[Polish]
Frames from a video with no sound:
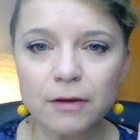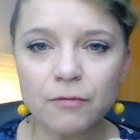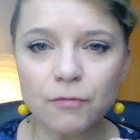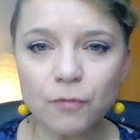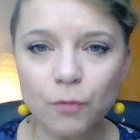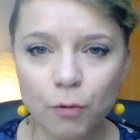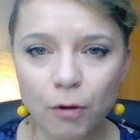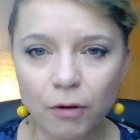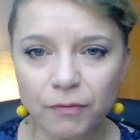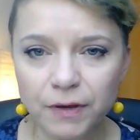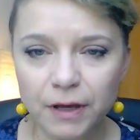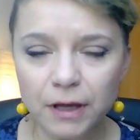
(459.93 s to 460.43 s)
w
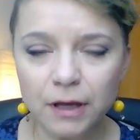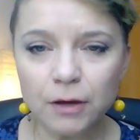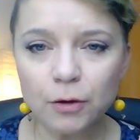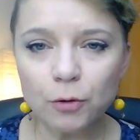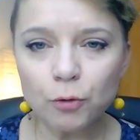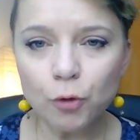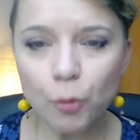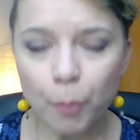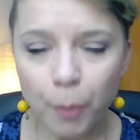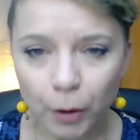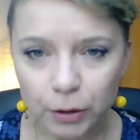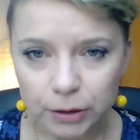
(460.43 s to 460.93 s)
głowie
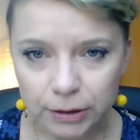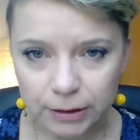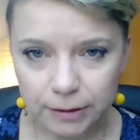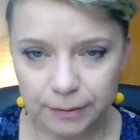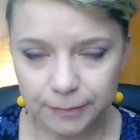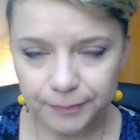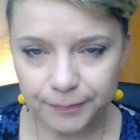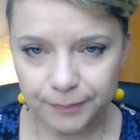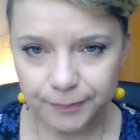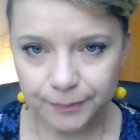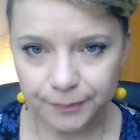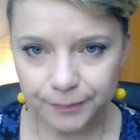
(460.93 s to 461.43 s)
głupoty
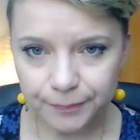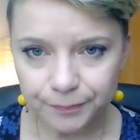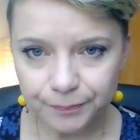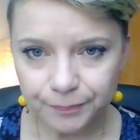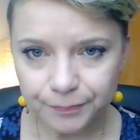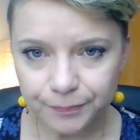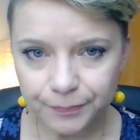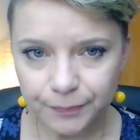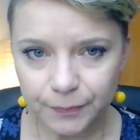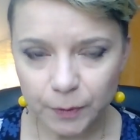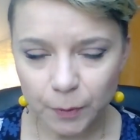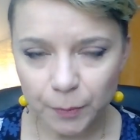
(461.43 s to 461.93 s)

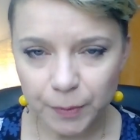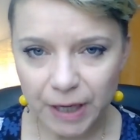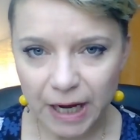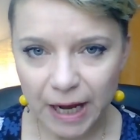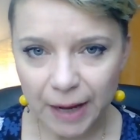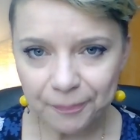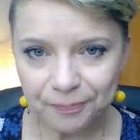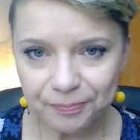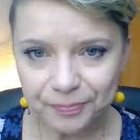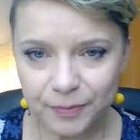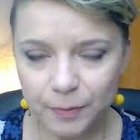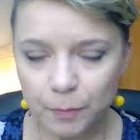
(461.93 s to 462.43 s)

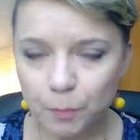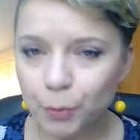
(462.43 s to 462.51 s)
dobra?